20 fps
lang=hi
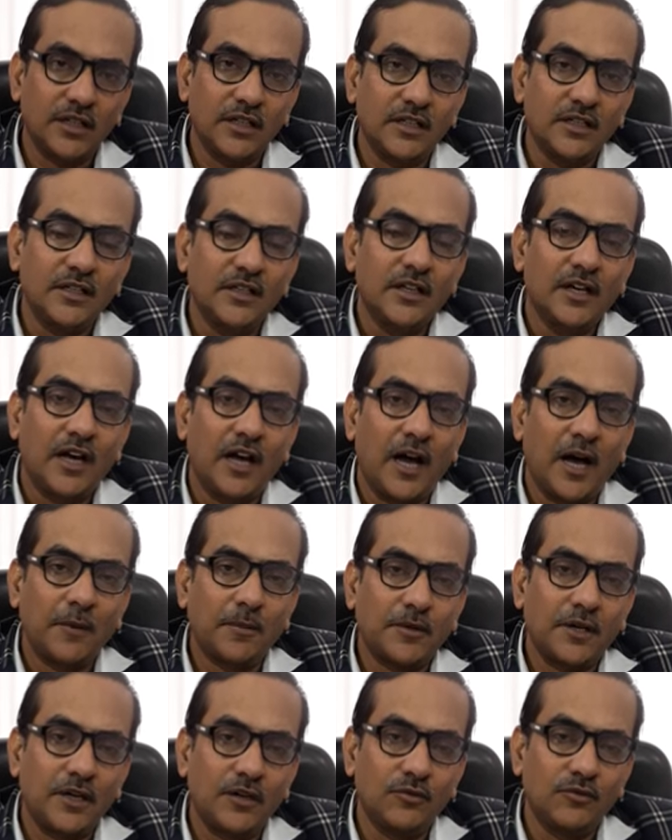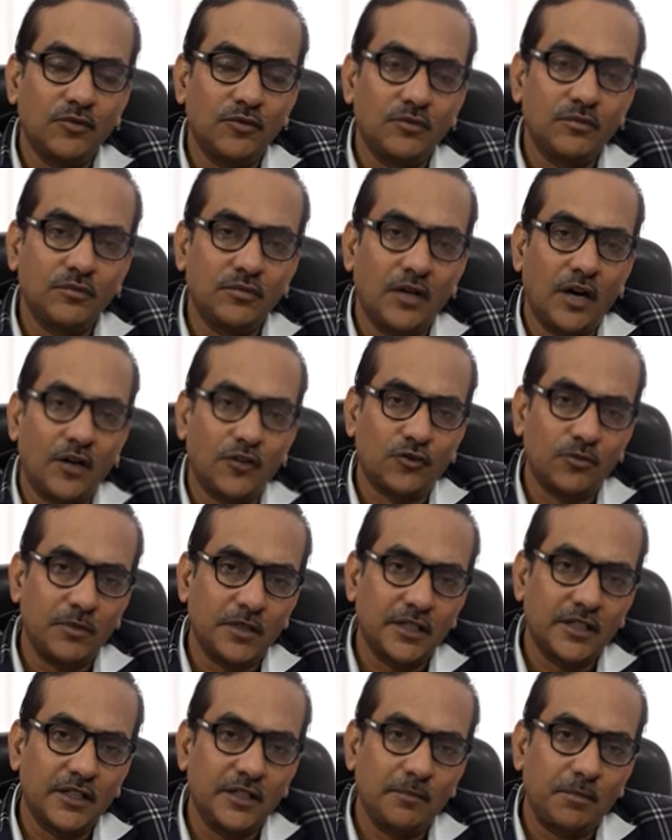है आपका वो
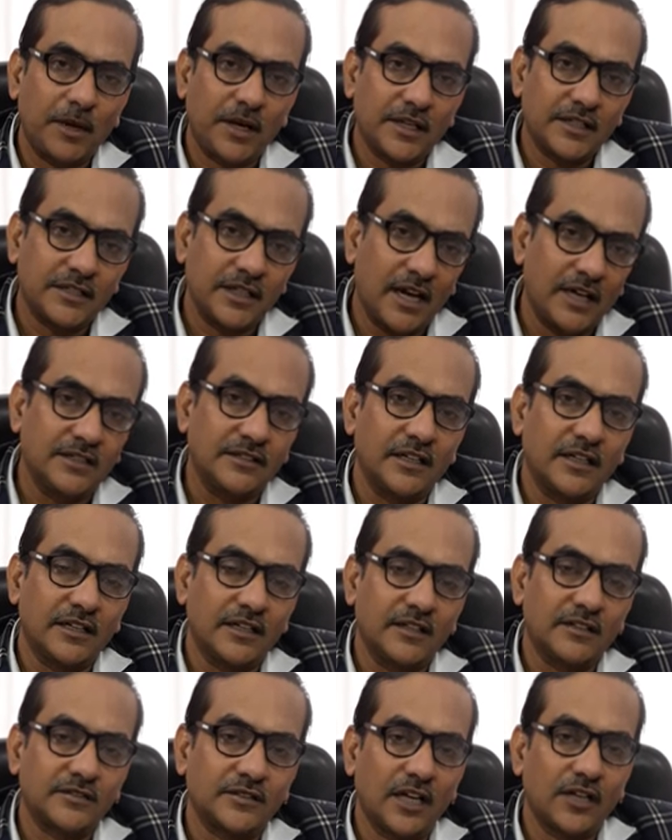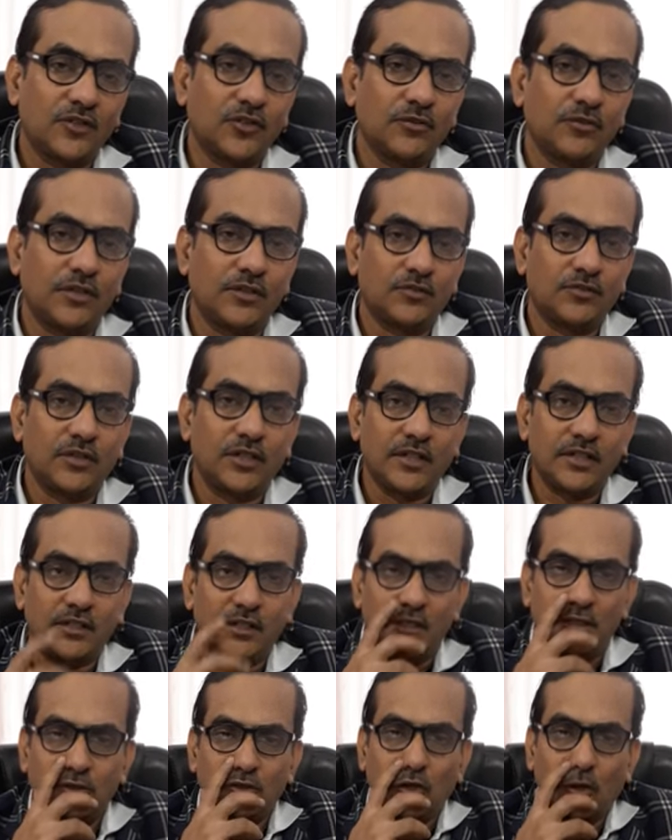ऑटोमेटिकली पैकेज आ ही जाएगा थैंक यू फॉर टुडे
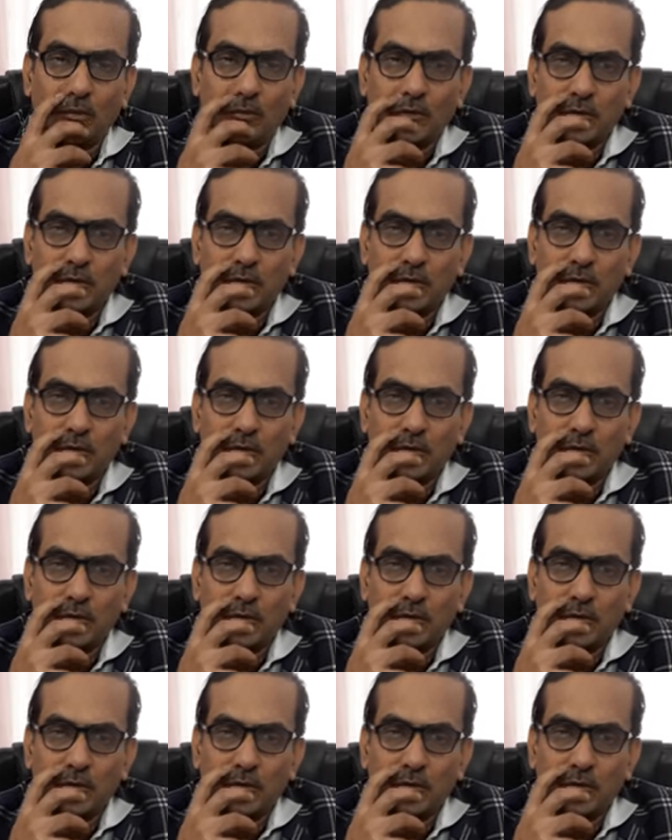डेली जॉब